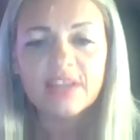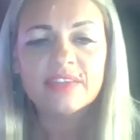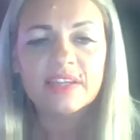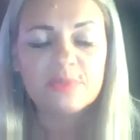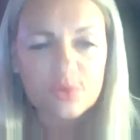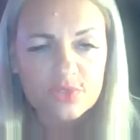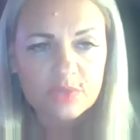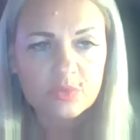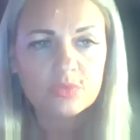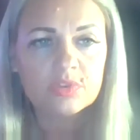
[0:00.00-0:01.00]
tak
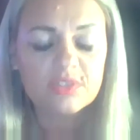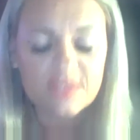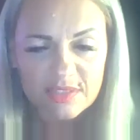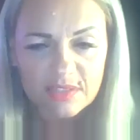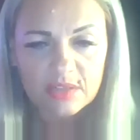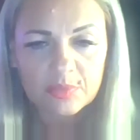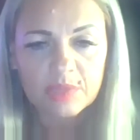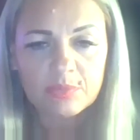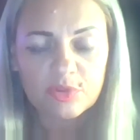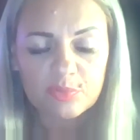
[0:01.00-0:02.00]
poseł, który nic nie robi
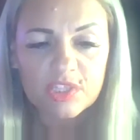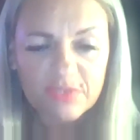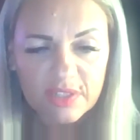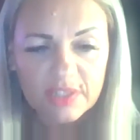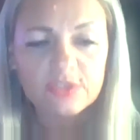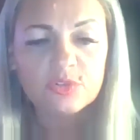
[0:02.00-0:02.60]
albo robi niewiele,